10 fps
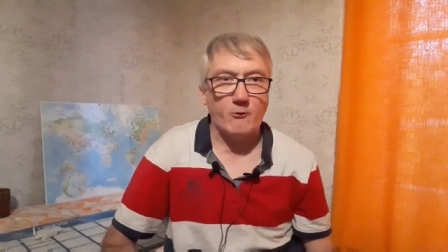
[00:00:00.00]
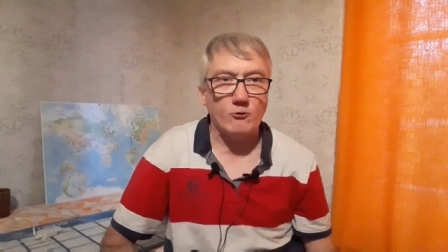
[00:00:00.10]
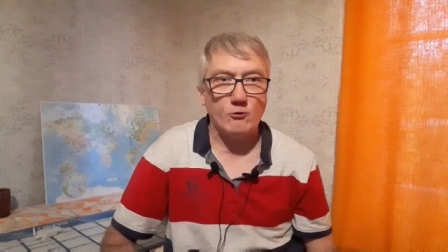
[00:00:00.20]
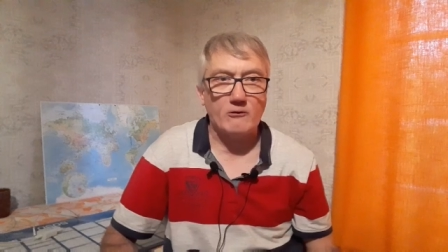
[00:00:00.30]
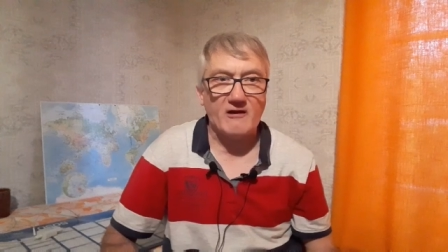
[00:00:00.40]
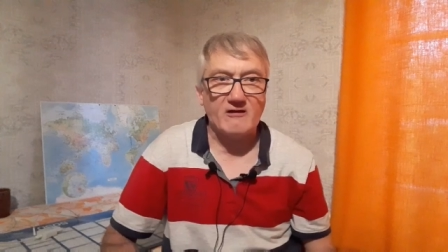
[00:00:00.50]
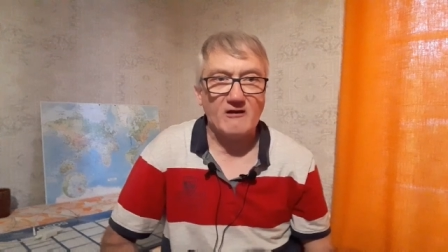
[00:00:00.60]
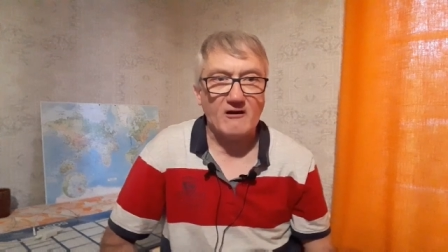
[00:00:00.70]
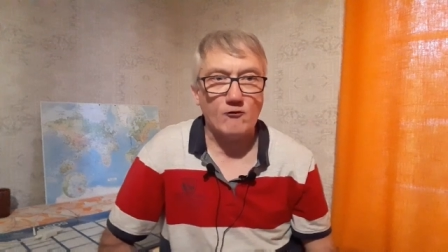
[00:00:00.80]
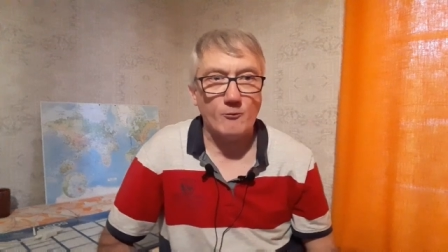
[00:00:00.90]
Prono
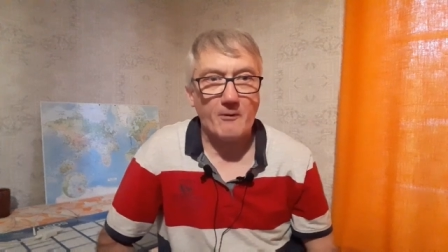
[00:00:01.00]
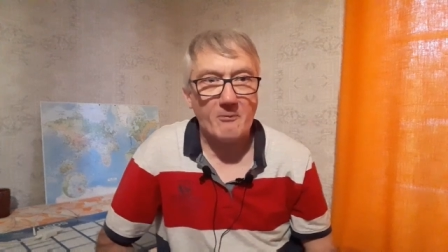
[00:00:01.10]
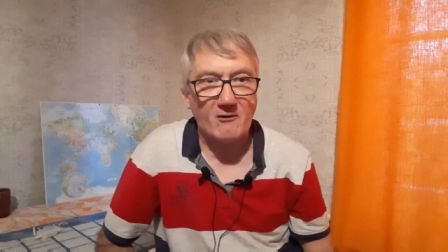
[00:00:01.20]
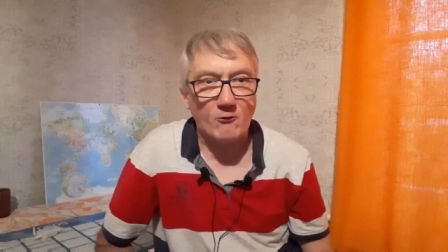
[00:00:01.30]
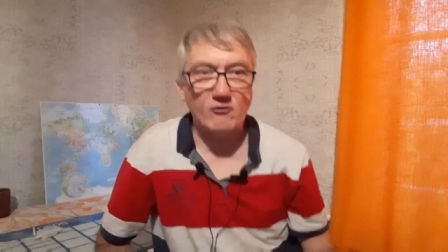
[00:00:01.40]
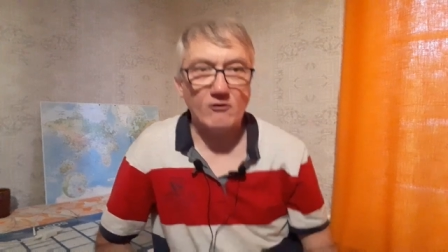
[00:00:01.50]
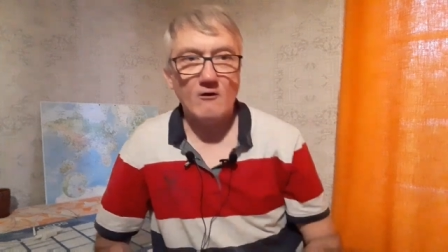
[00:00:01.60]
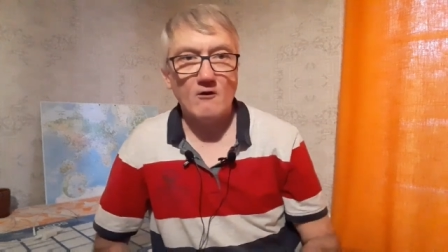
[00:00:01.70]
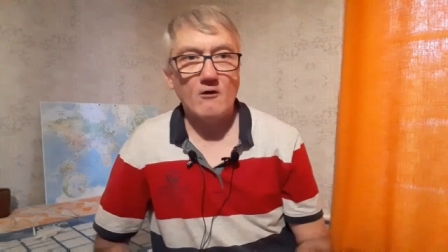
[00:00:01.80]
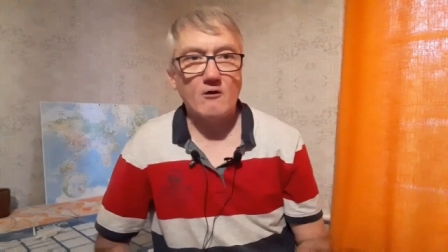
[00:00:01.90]
Radio Papyrus
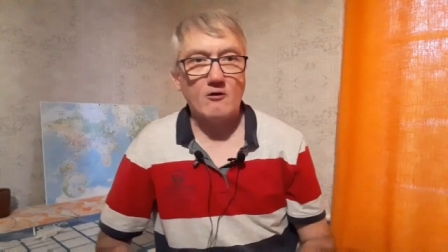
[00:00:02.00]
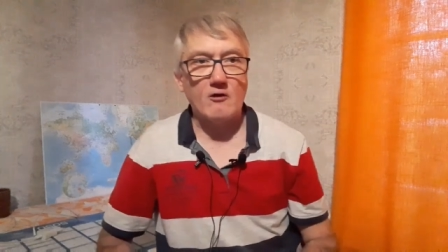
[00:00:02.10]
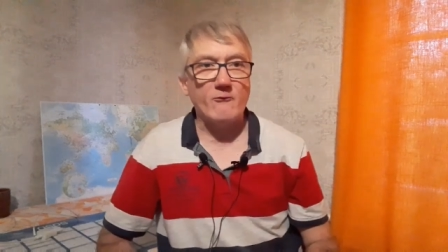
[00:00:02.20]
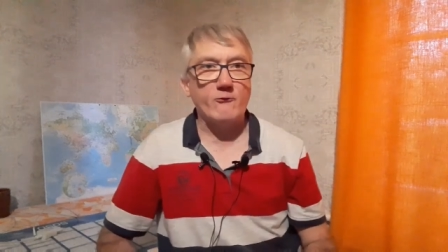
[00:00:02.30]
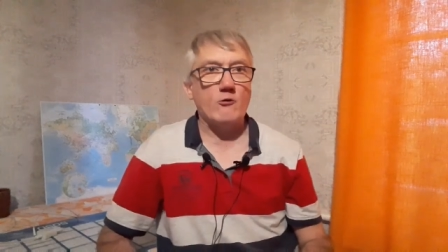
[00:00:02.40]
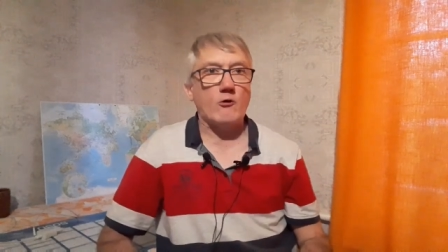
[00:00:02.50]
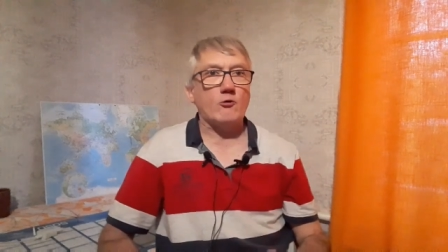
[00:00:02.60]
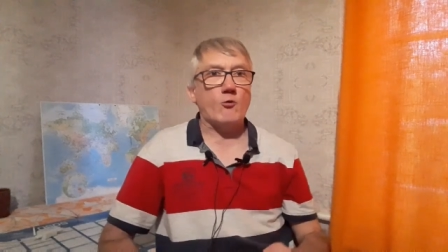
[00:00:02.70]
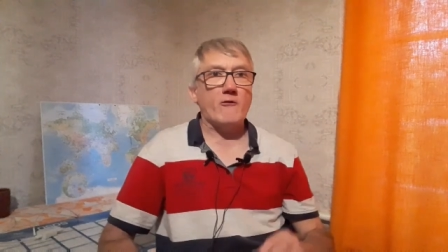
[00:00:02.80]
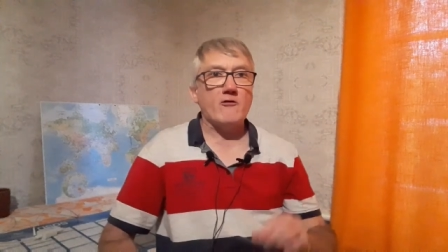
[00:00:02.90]
comme vous le
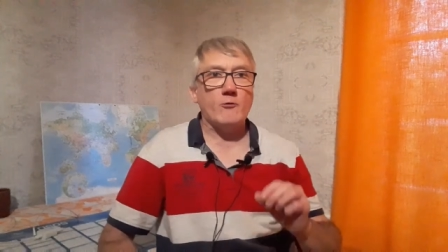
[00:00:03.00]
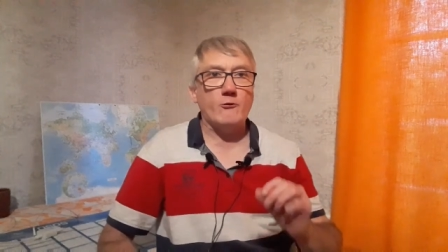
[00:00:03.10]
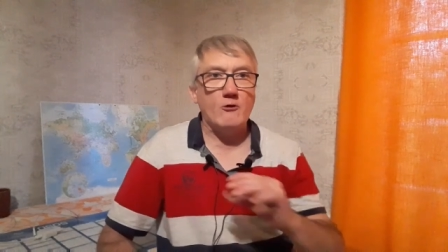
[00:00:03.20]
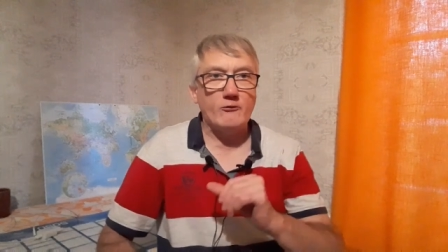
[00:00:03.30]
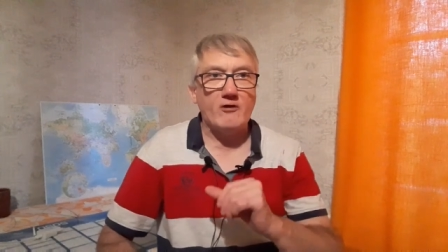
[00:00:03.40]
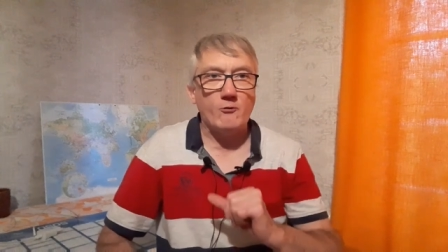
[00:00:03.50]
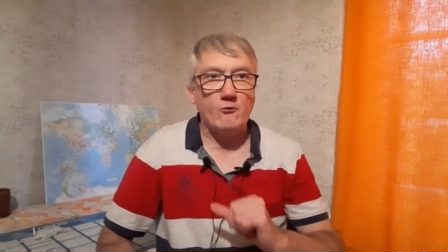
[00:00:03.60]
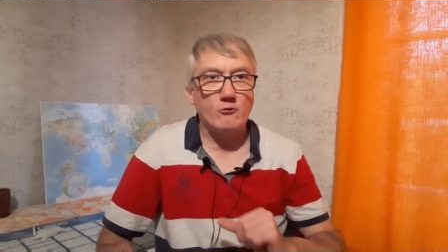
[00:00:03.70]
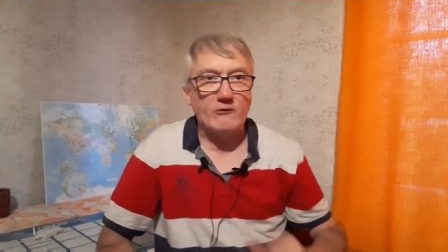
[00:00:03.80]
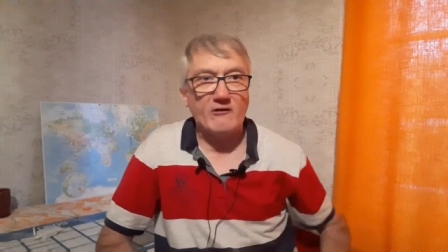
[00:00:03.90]
retrouvez depuis le
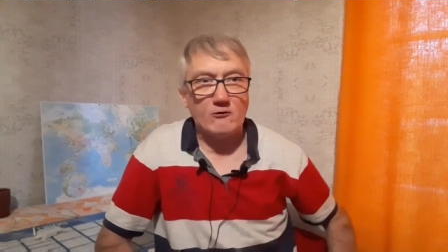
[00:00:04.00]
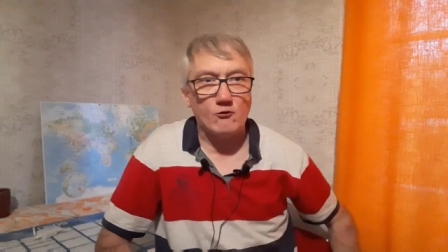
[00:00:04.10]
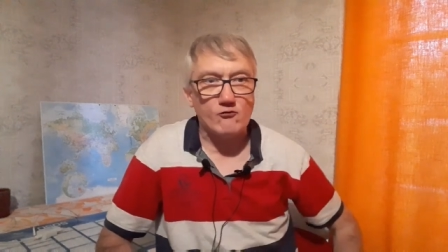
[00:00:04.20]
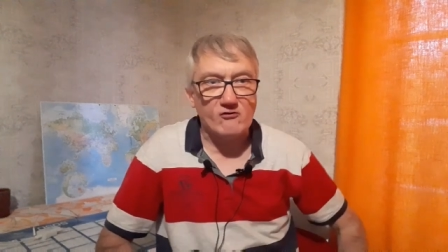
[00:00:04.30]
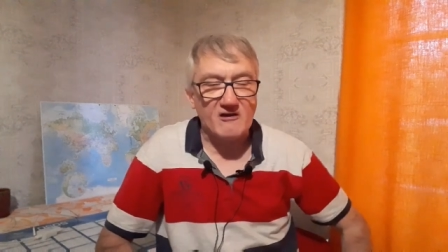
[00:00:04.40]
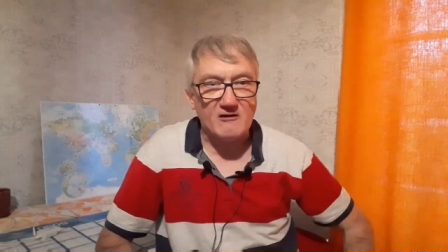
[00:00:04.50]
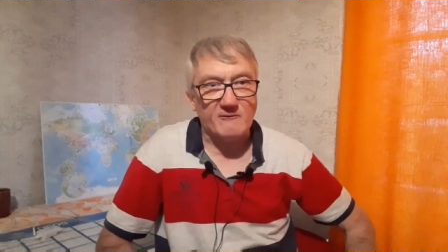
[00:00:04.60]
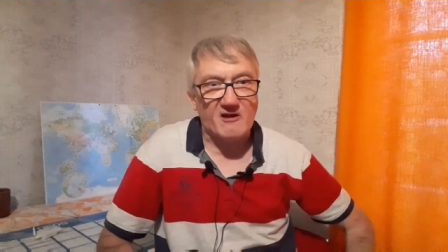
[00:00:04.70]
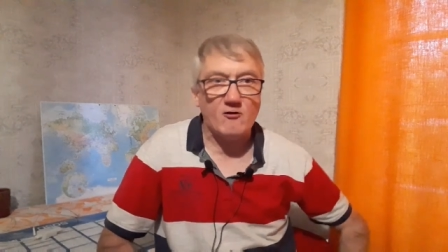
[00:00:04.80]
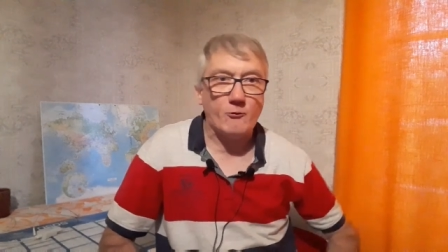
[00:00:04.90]
début de cette
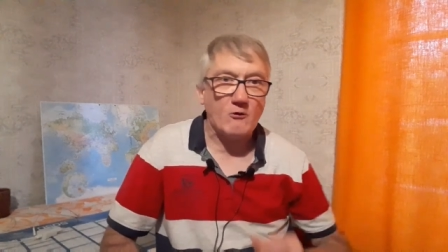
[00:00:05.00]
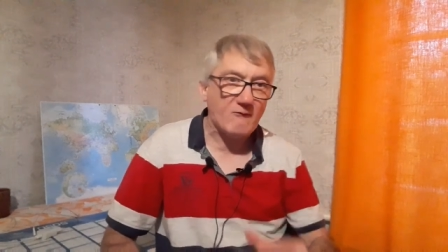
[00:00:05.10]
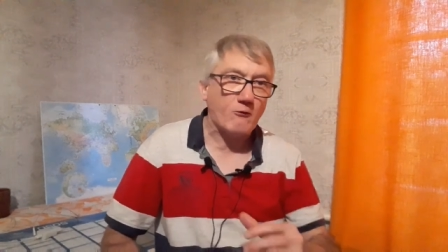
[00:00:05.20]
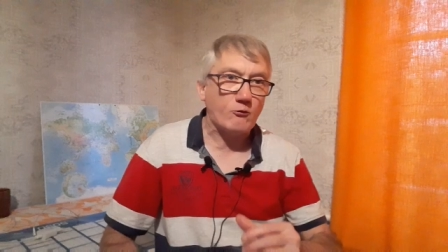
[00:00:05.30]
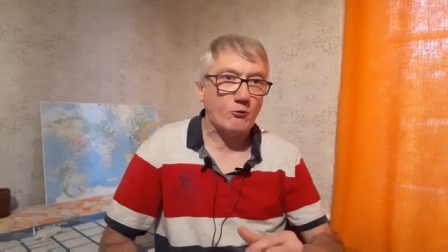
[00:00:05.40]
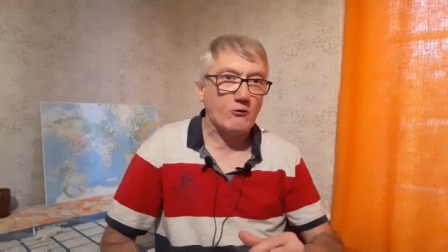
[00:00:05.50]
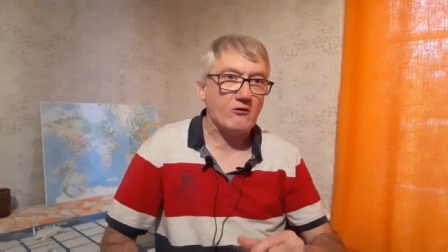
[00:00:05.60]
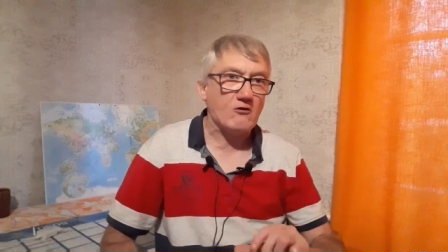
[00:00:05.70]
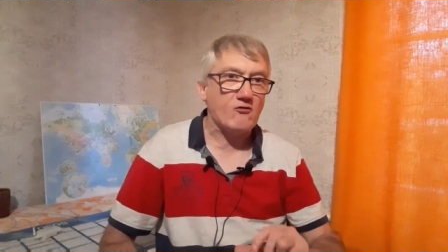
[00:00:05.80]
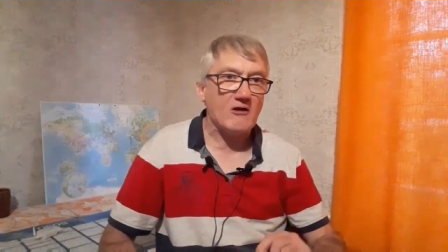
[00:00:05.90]
chaîne et depuis l'aventure de
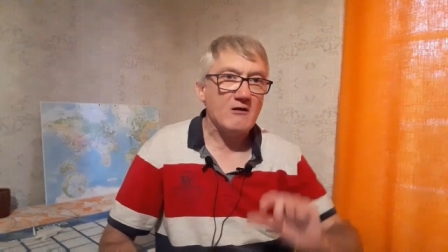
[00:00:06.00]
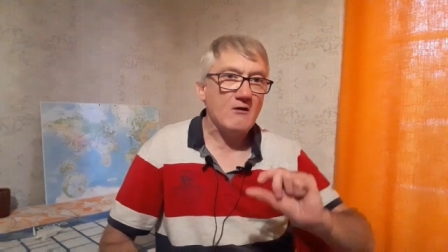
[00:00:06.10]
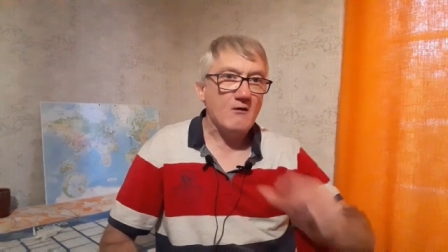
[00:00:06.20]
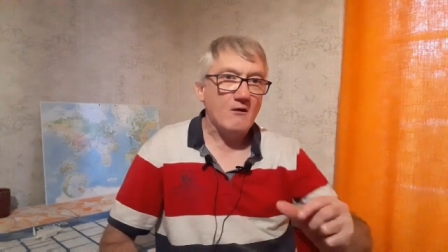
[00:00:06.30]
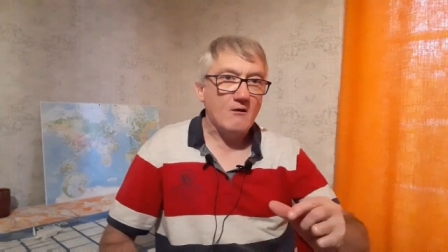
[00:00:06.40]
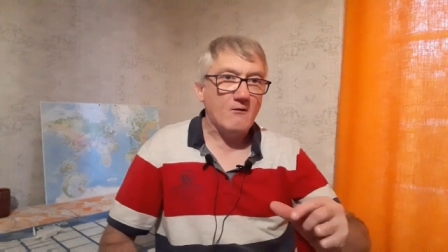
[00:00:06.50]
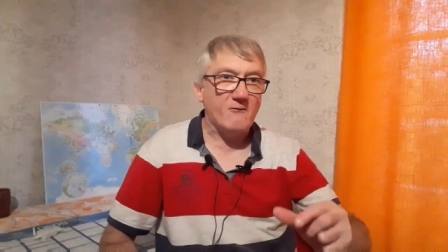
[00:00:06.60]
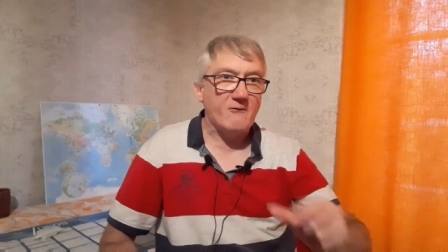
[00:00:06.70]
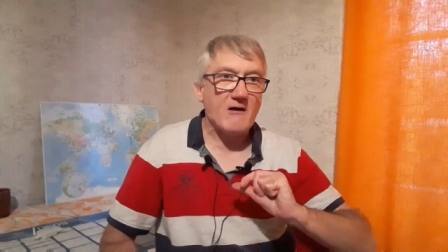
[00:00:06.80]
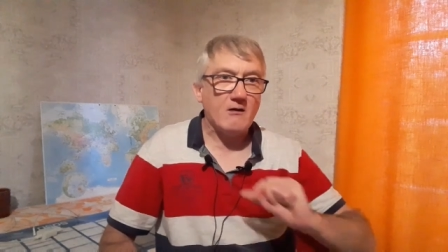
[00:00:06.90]
cette chaîne
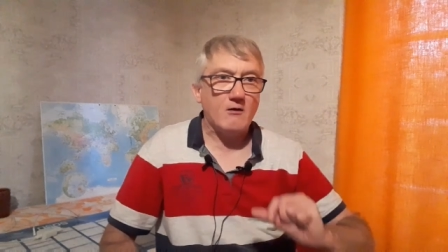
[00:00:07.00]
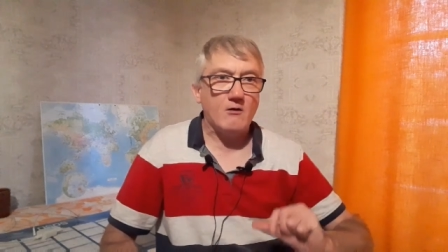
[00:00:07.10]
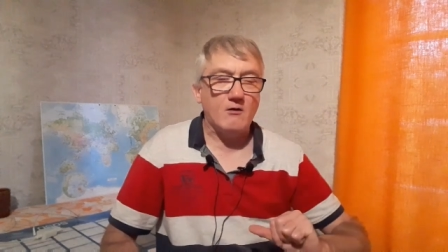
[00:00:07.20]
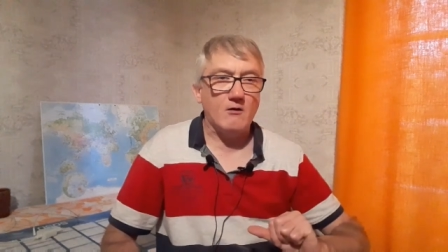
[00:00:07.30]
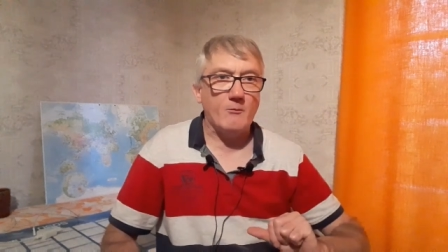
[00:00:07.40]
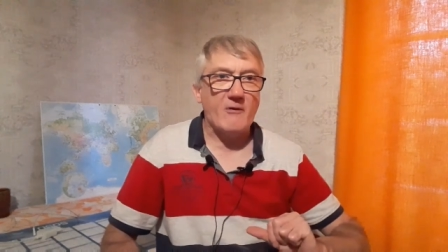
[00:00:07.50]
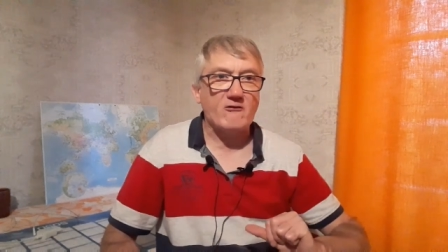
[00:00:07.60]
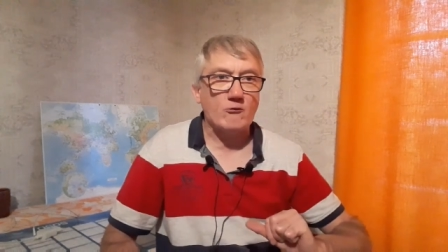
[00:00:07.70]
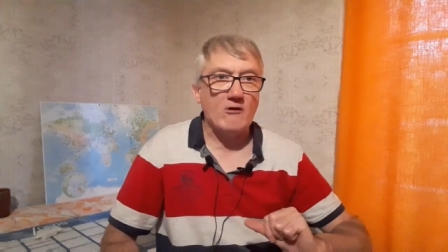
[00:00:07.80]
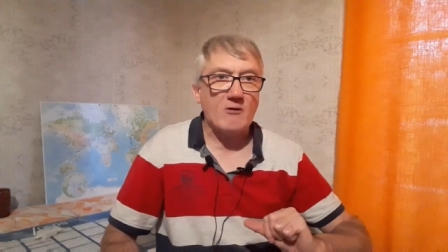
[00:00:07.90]
va
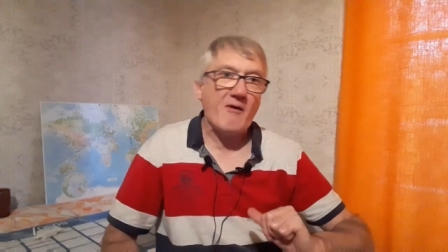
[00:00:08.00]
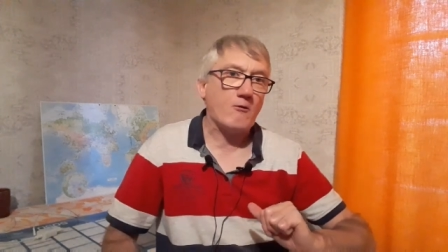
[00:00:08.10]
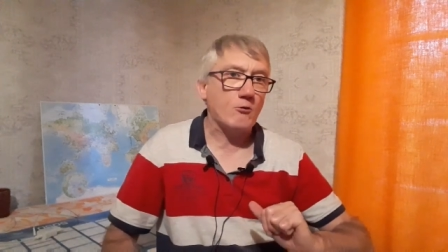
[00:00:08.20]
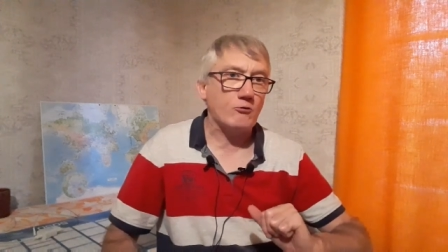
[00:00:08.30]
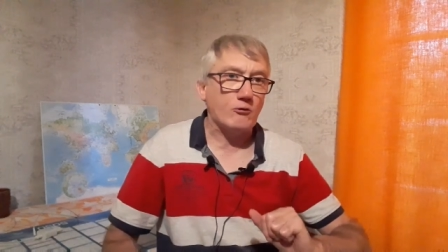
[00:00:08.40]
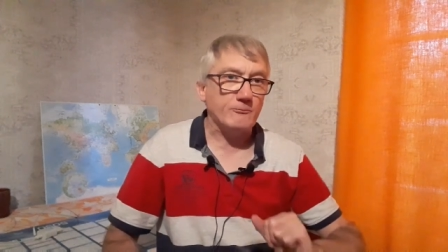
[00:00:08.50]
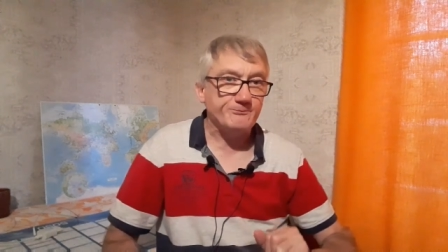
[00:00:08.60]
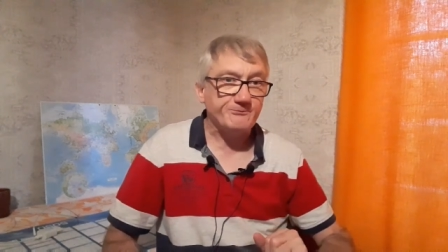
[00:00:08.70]
basculer par contre